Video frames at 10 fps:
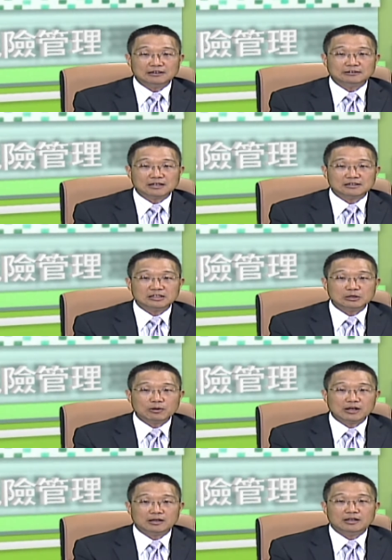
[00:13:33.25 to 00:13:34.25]
但是因
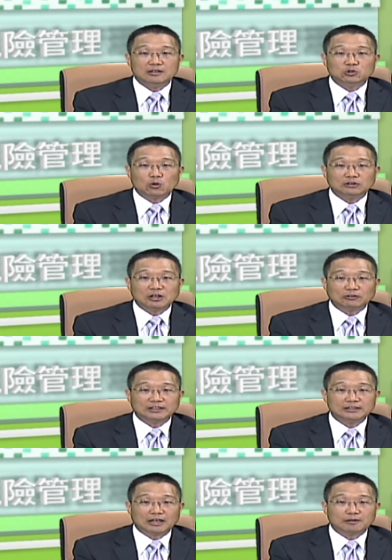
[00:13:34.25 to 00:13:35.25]
为宗教
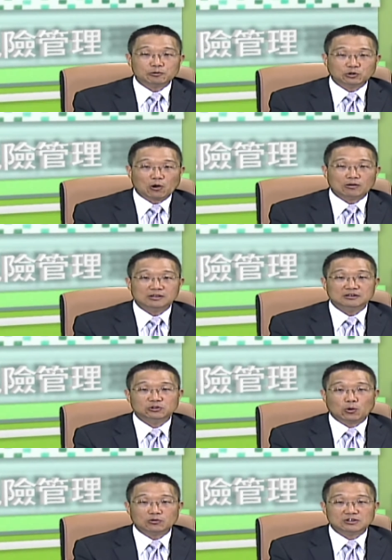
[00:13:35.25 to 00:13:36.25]
信仰的不同、
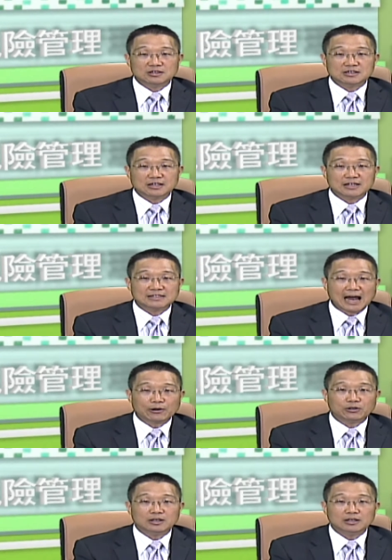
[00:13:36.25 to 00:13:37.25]
种族之间的
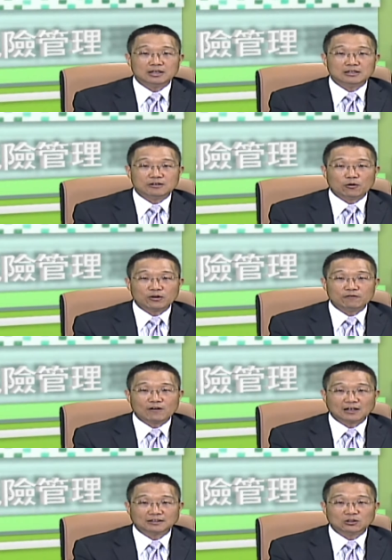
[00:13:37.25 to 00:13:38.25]
差异，因而容易
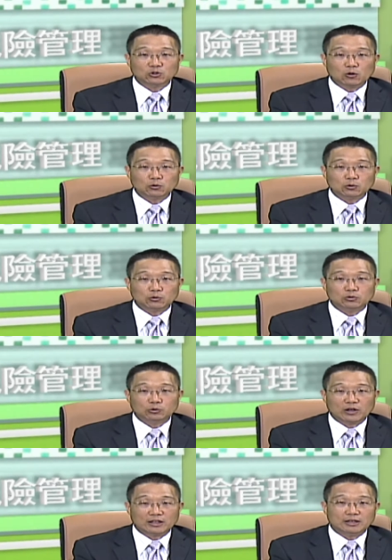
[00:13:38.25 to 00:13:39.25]
发生冲突
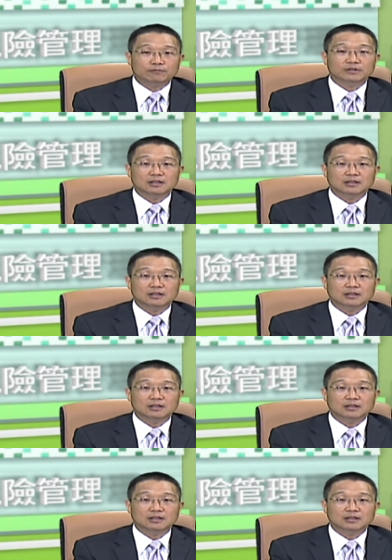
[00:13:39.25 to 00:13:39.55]
对立。